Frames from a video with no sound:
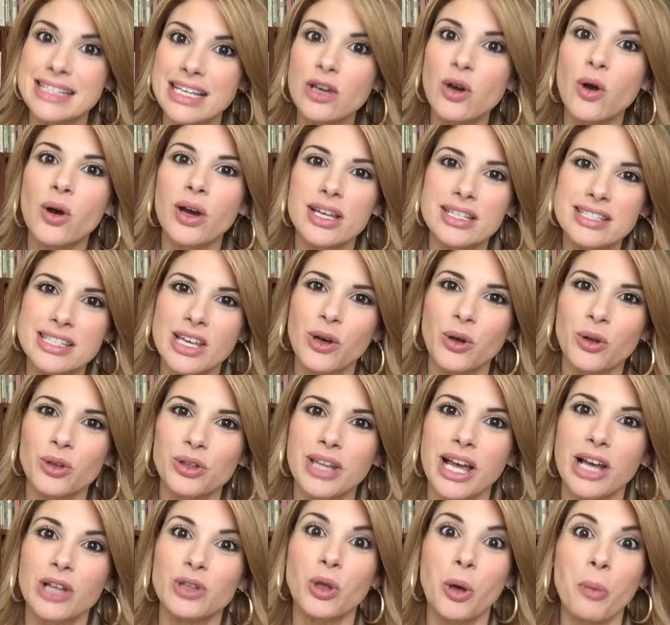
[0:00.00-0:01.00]
sí con ese
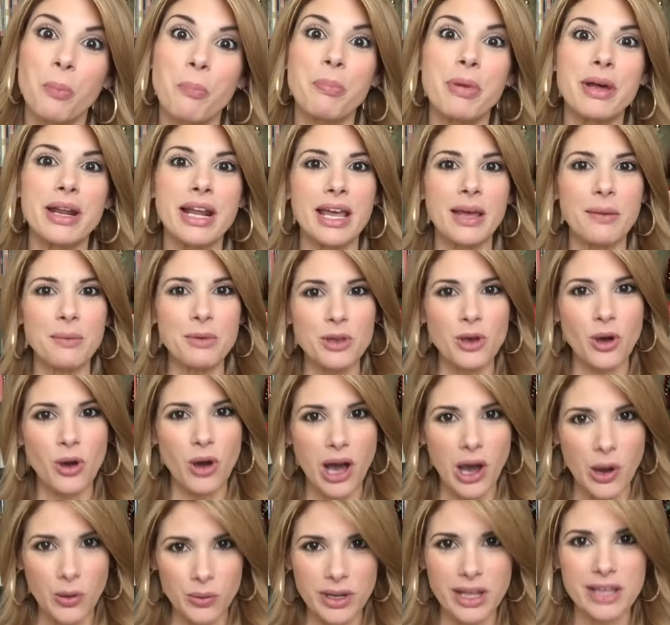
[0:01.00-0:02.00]
contacto previo
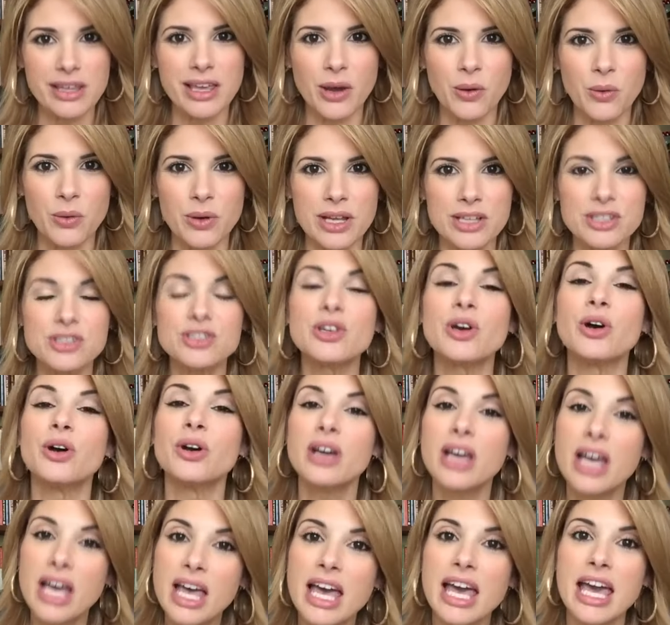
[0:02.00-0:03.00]
a una
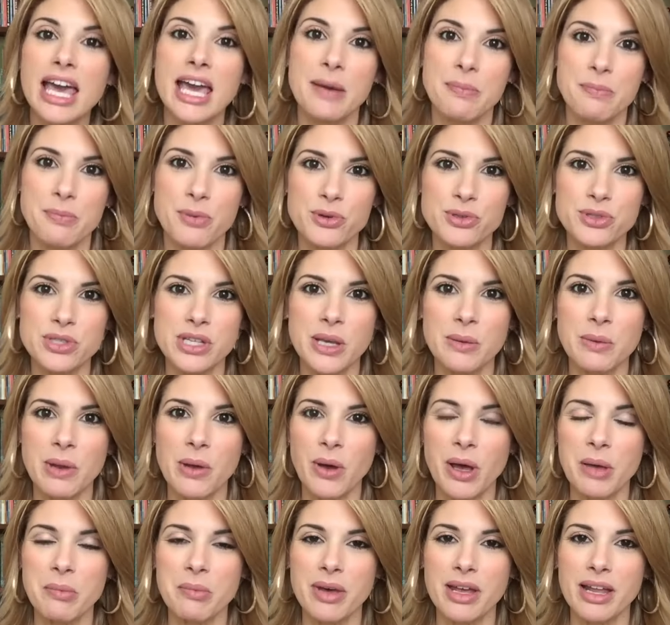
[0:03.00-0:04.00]
eyaculación es
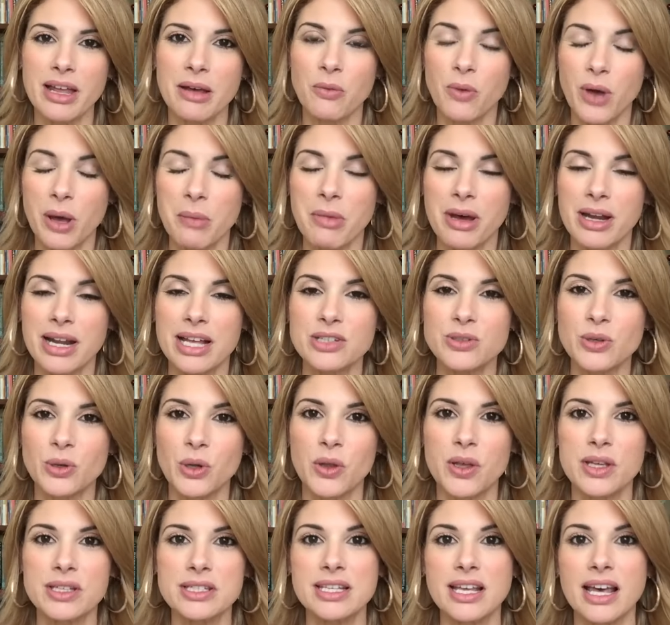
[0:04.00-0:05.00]
posible un embarazo
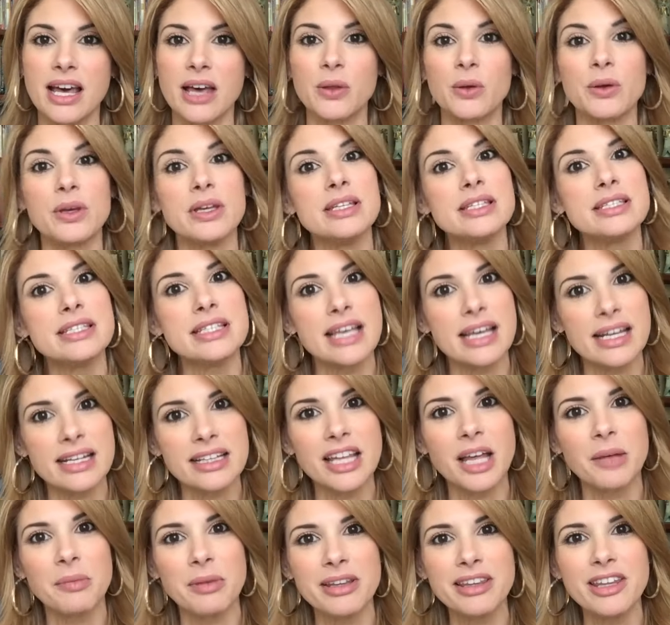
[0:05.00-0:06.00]
no deseado y
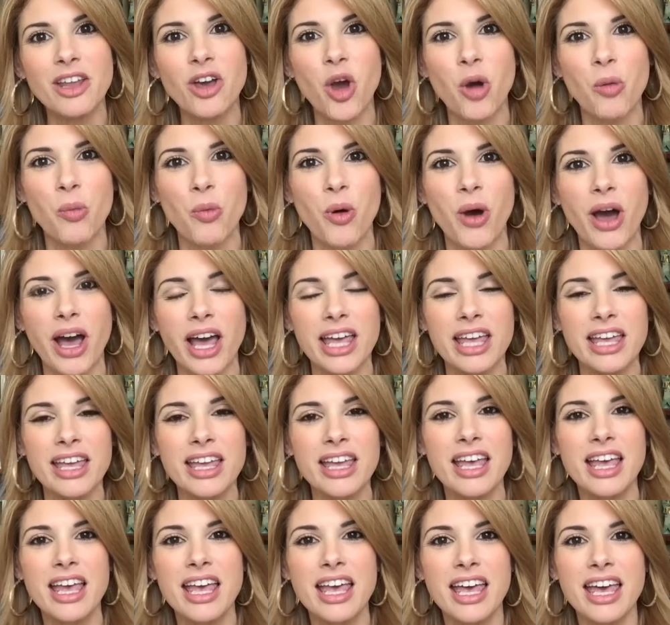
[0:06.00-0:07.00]
ciertamente como
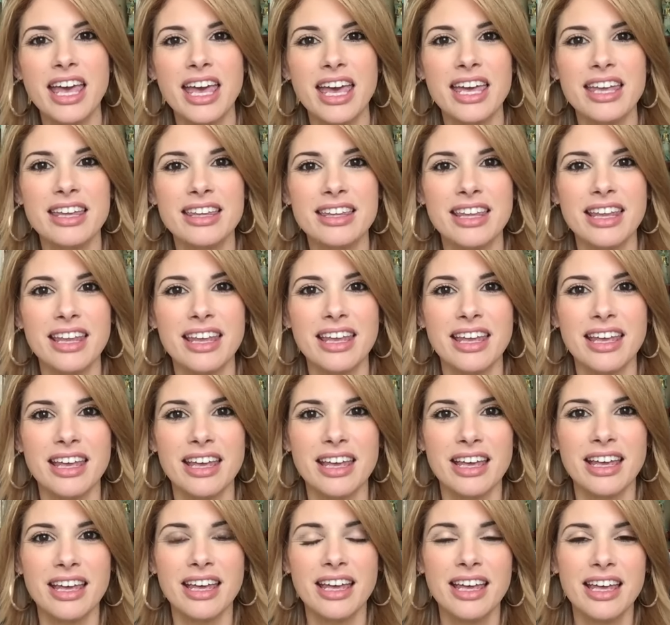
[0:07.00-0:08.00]
hay
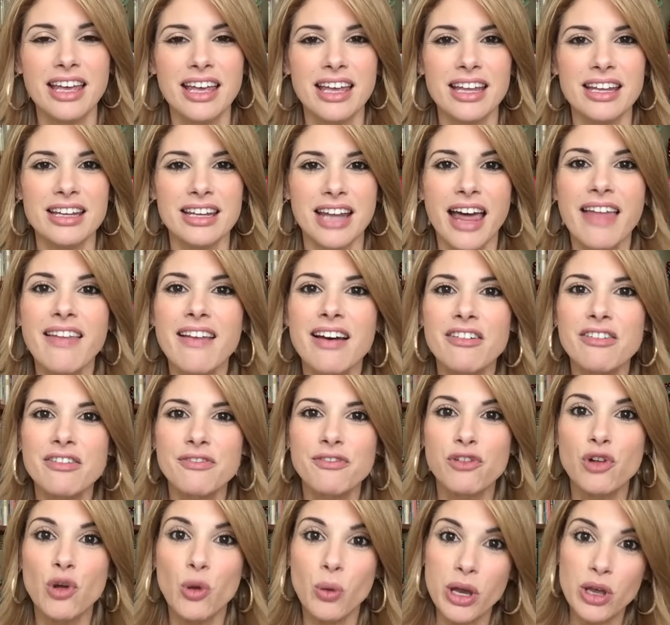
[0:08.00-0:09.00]
este,
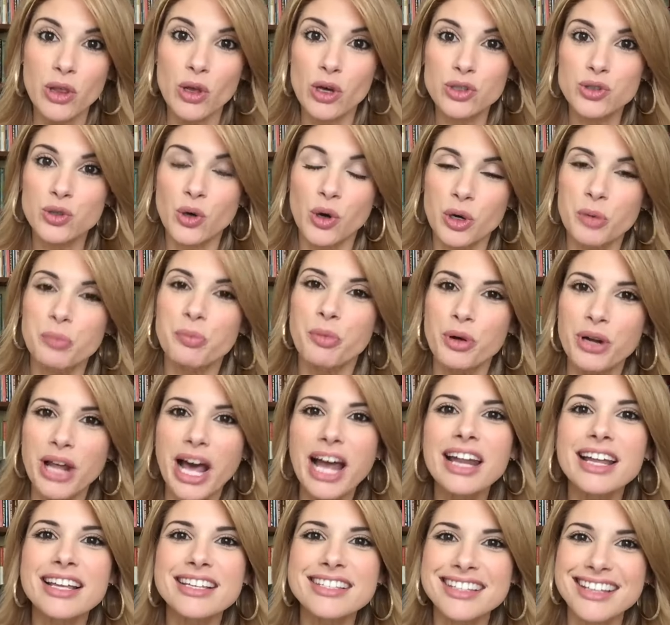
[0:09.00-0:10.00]
nada, fluidos
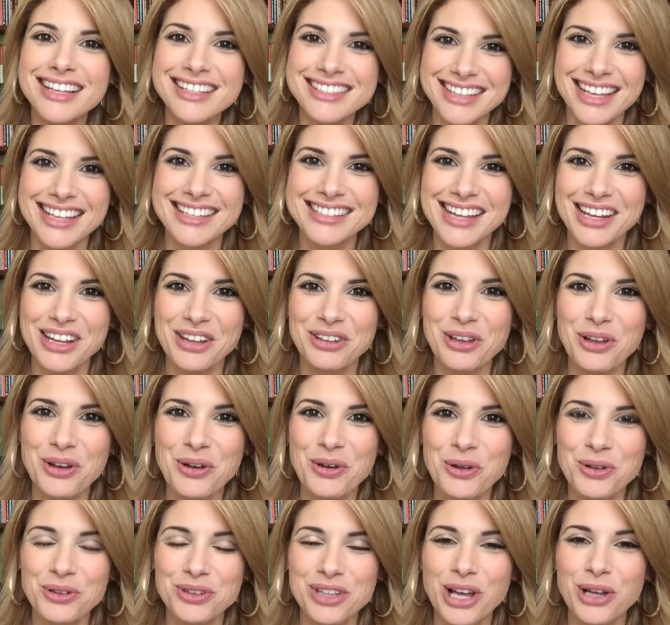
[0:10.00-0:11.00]
corporales que están saliendo
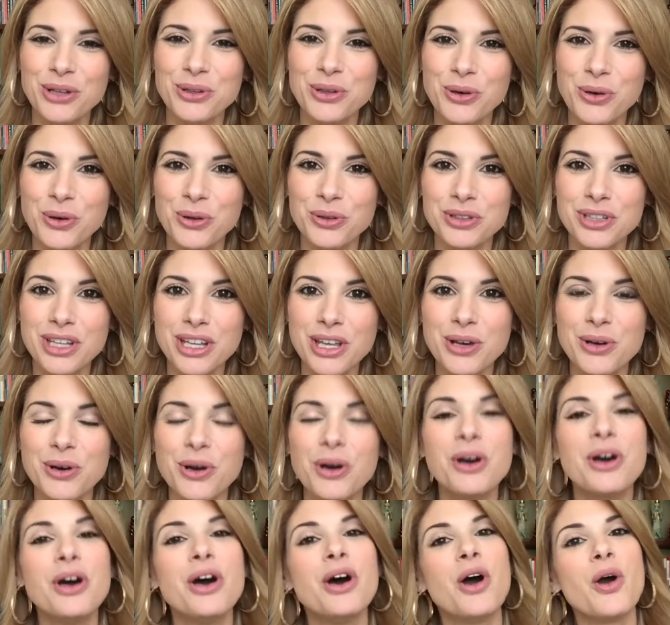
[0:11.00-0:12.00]
en contacto
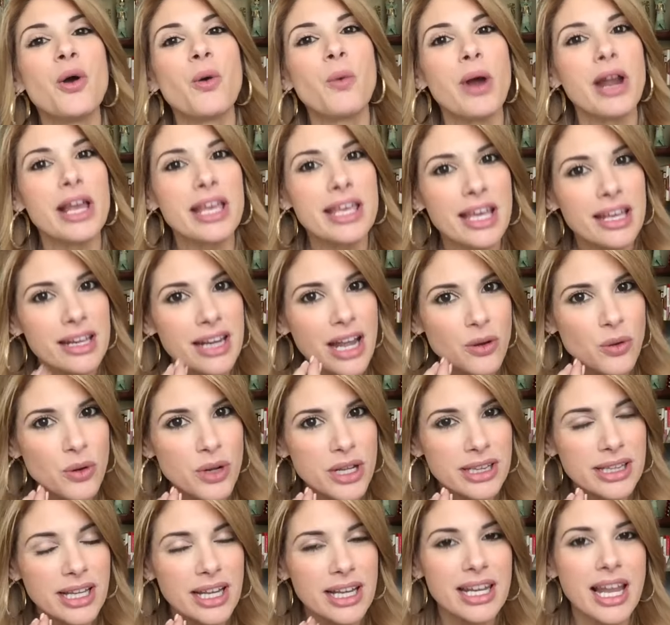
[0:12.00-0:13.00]
contigo, cualquier
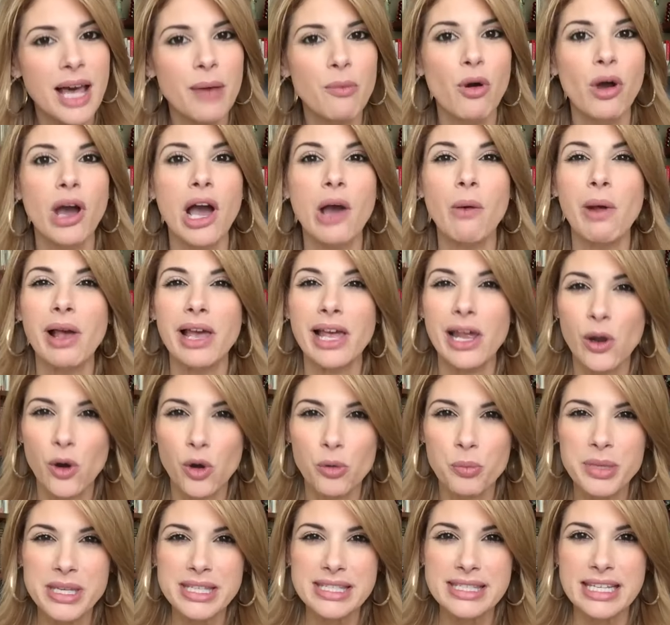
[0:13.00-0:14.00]
ranurita en la boca, cualquier
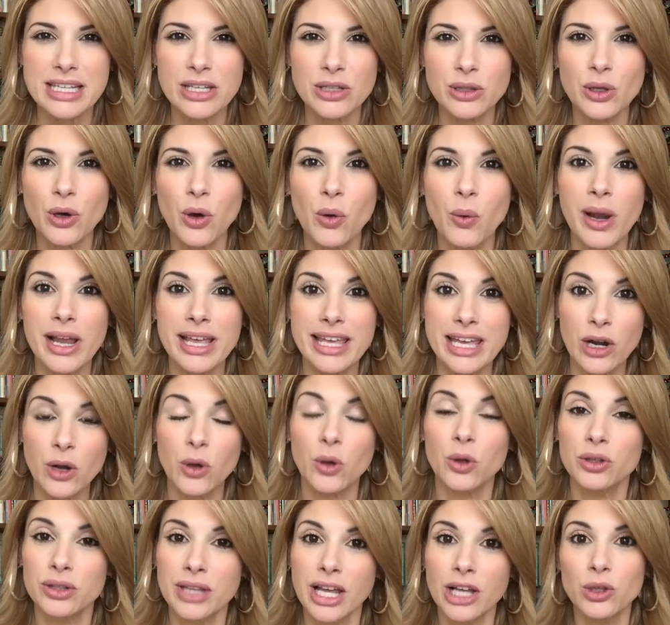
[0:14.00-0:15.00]
golpecito, cualquier
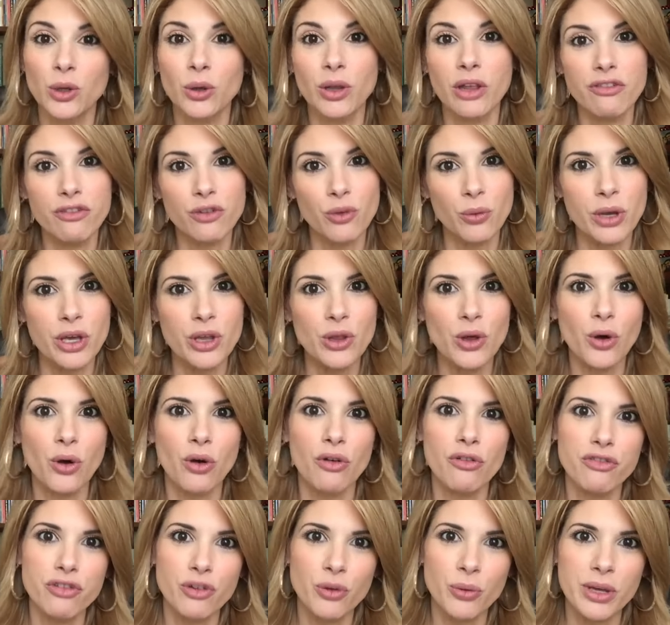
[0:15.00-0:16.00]
contacto de fluido
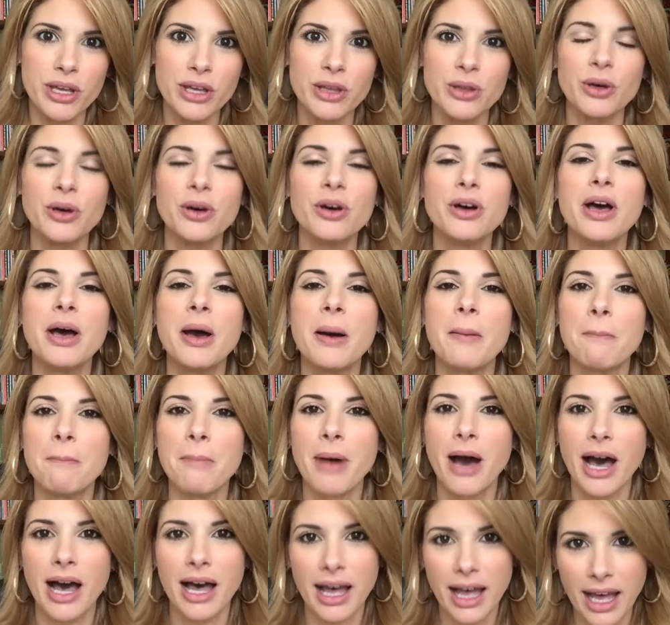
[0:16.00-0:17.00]
con fluido
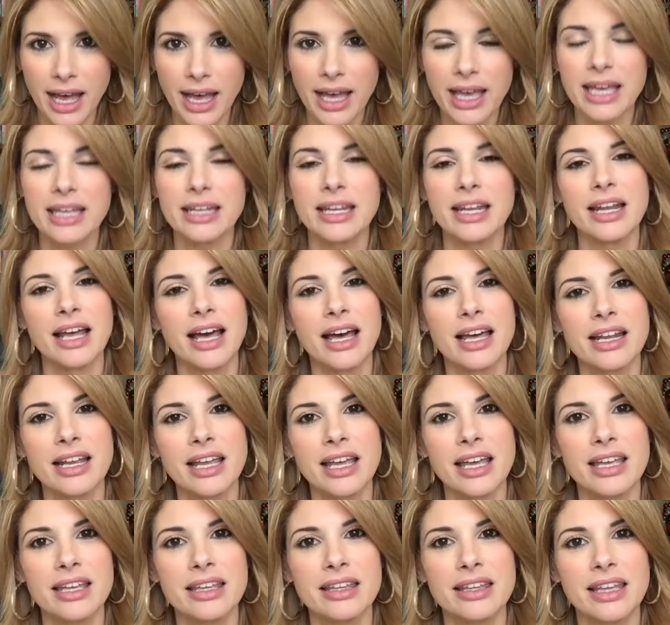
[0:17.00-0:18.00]
va a generar
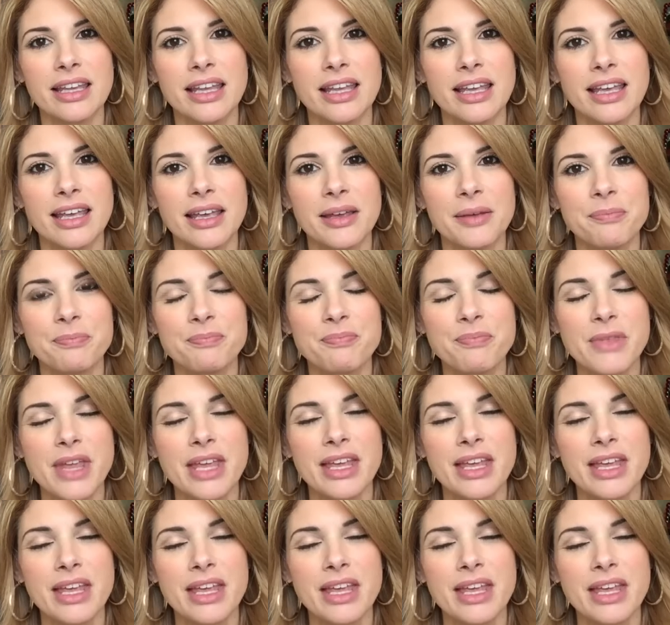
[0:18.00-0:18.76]
este